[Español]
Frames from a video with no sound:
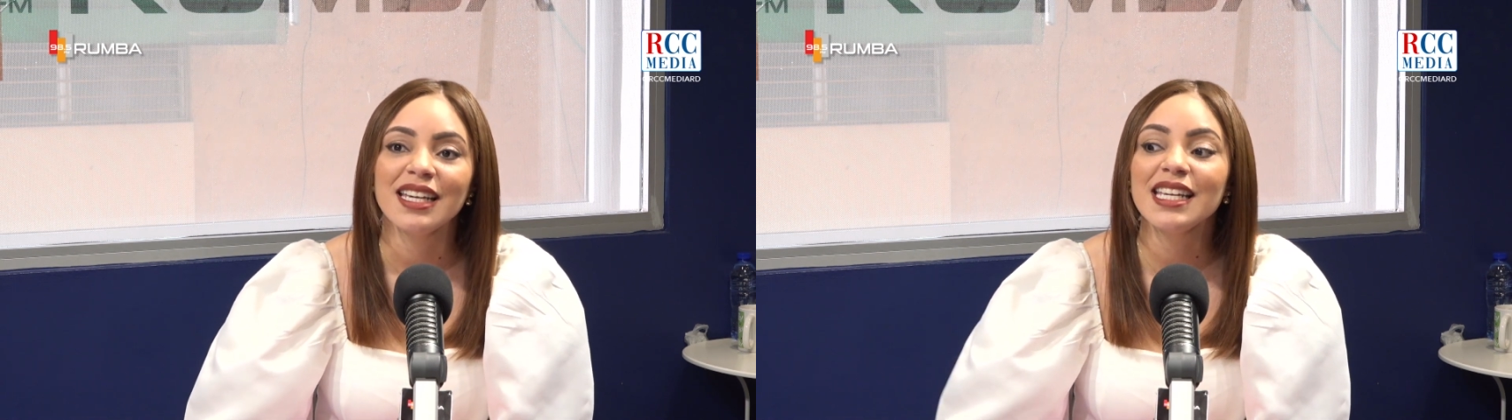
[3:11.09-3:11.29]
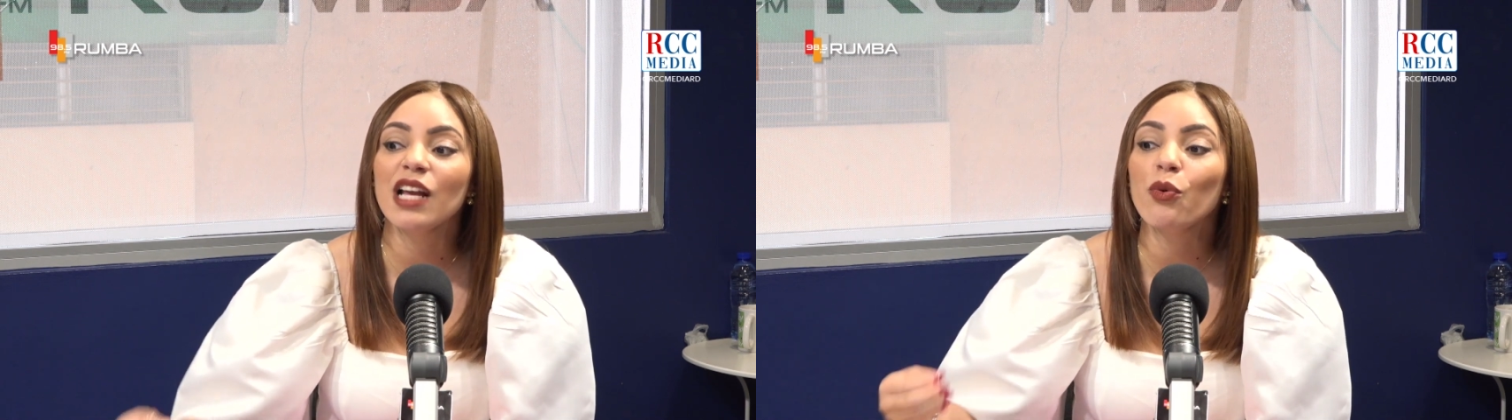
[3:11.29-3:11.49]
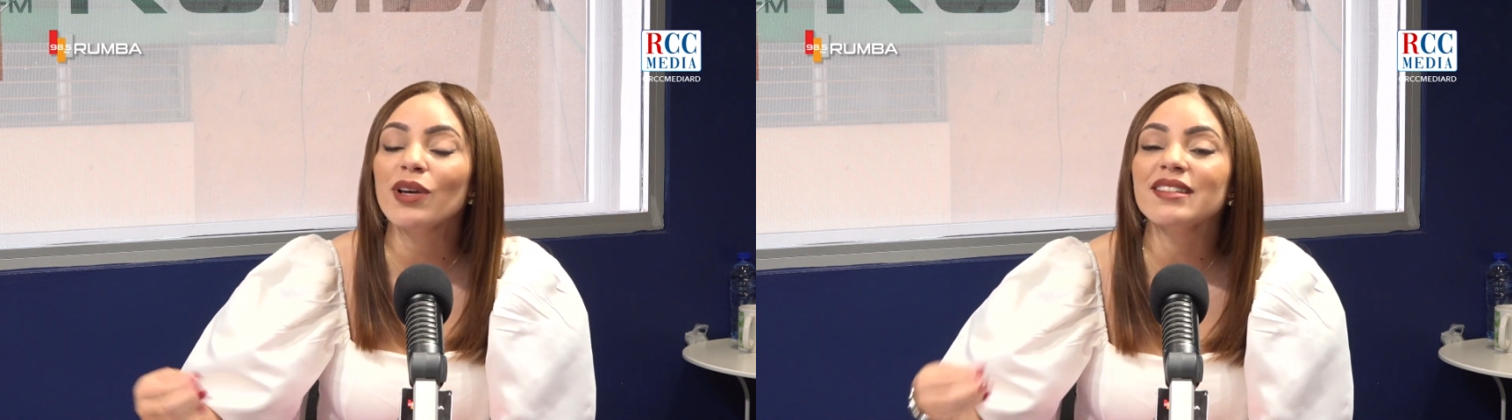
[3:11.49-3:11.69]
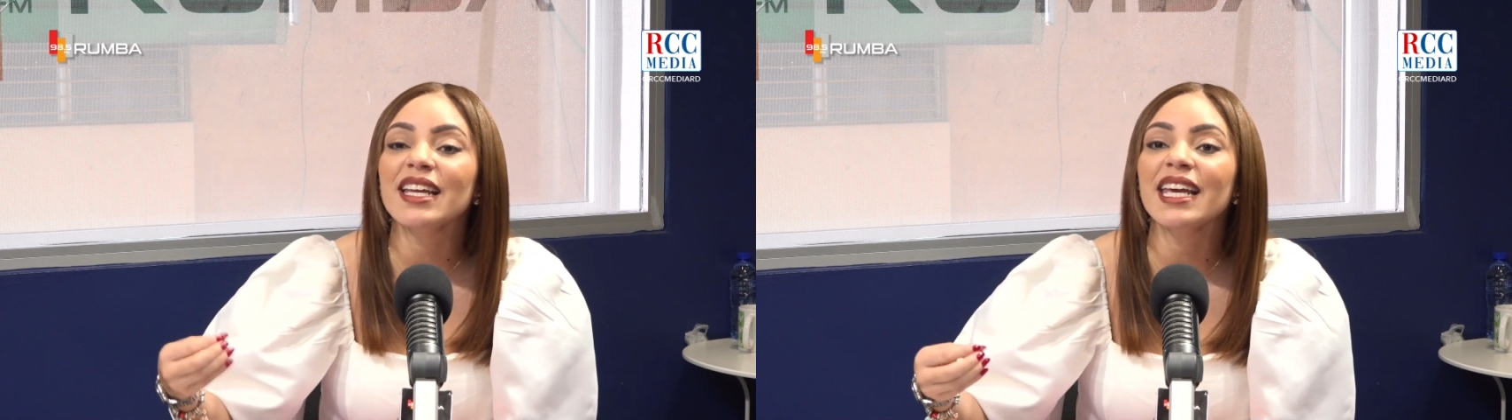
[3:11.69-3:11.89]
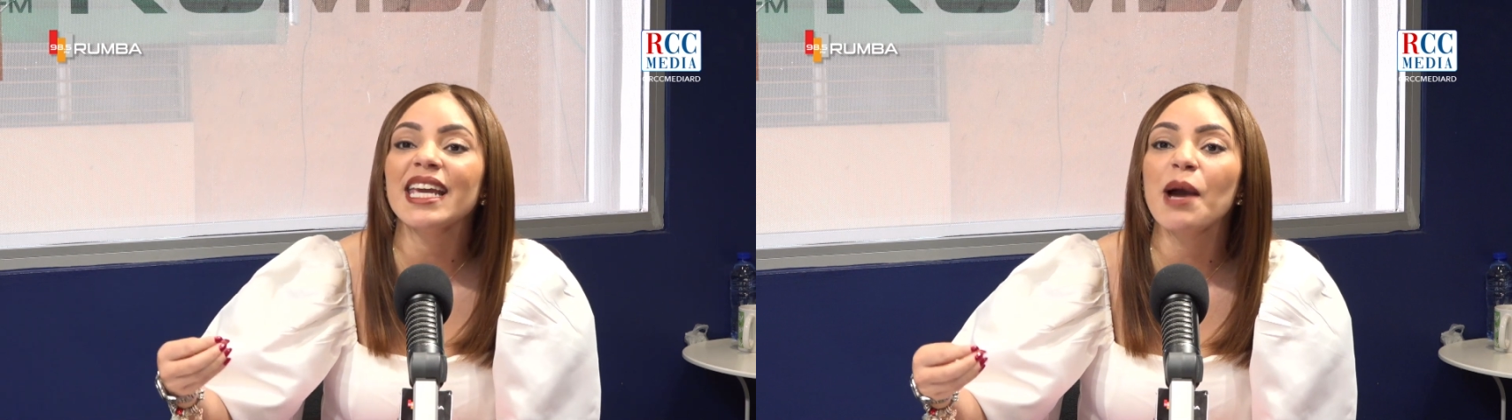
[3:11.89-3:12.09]
y el juez
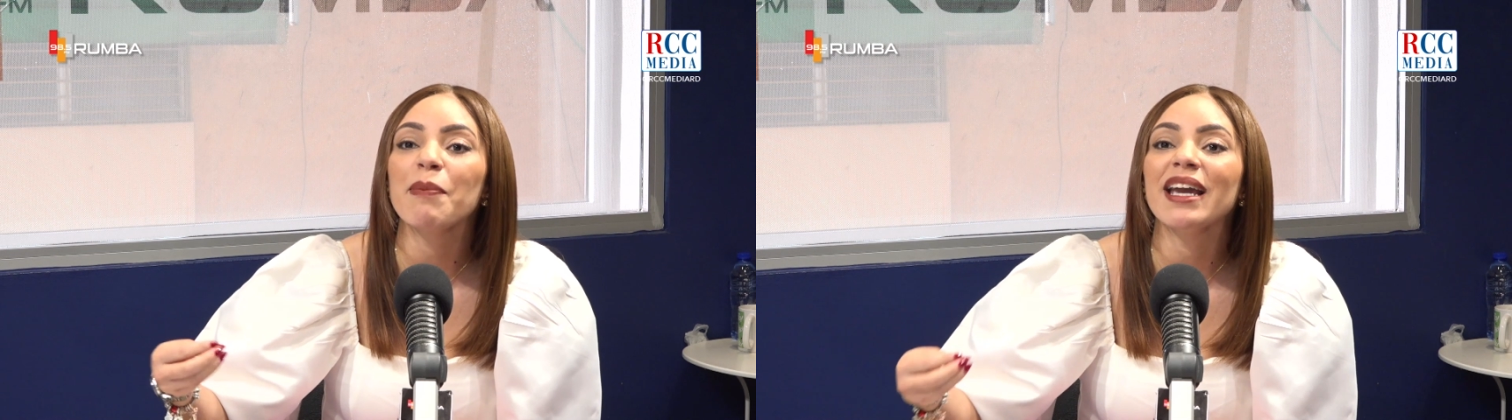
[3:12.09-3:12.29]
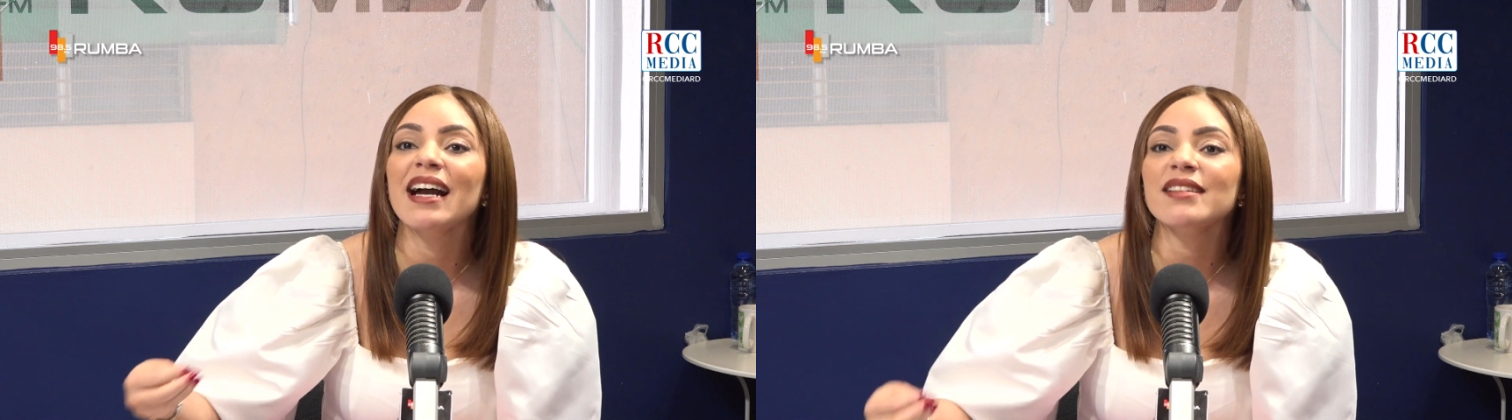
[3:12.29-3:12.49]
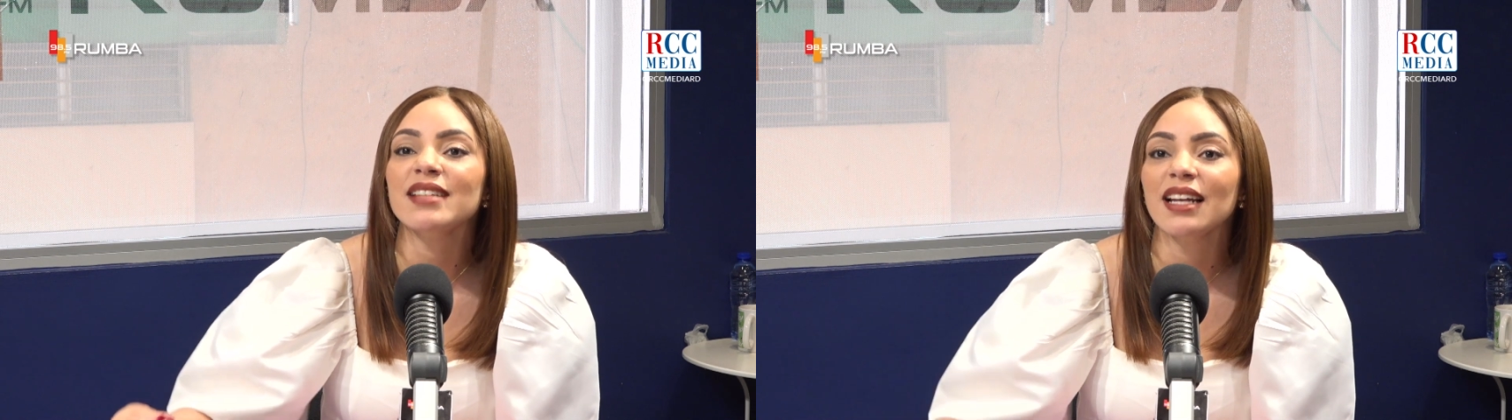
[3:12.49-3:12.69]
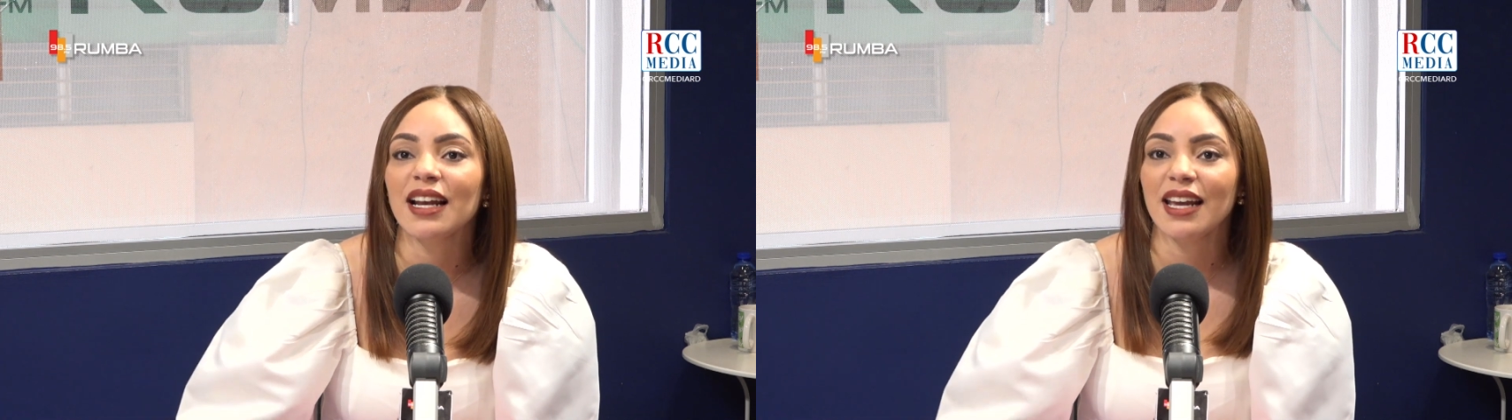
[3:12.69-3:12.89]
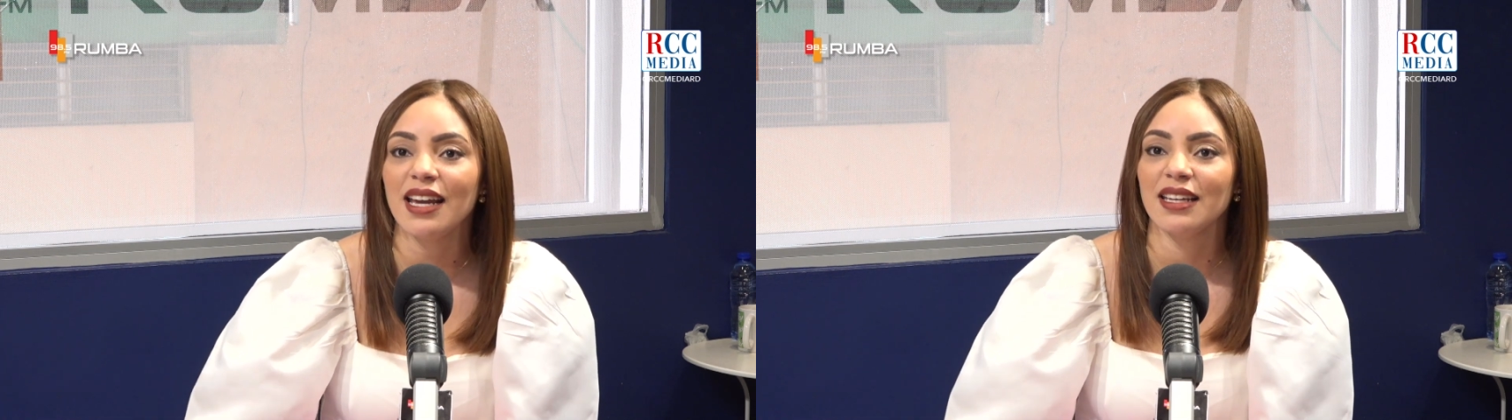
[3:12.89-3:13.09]
tiene que apegarse a la
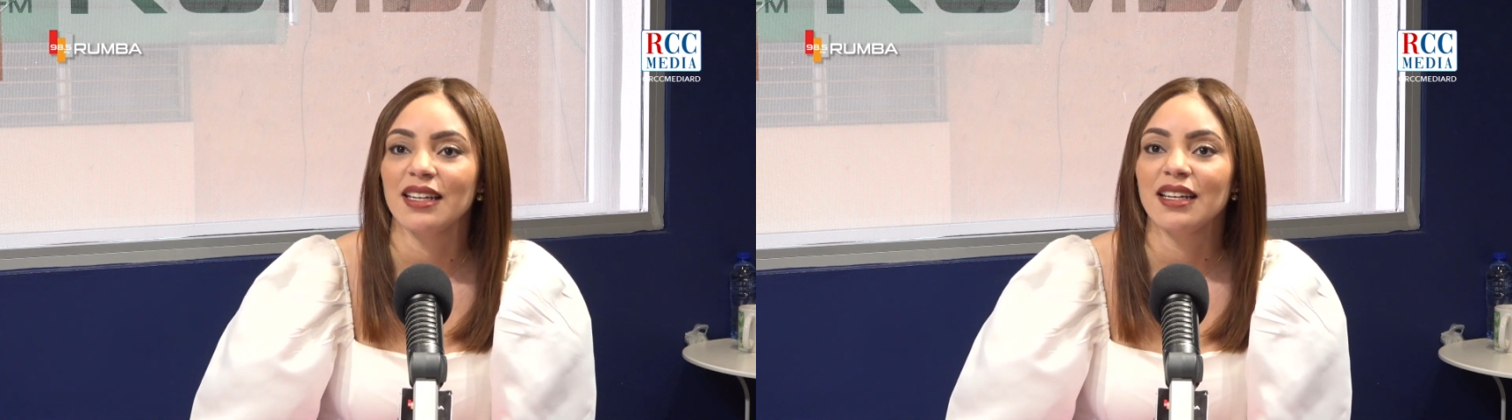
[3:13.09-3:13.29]
ley.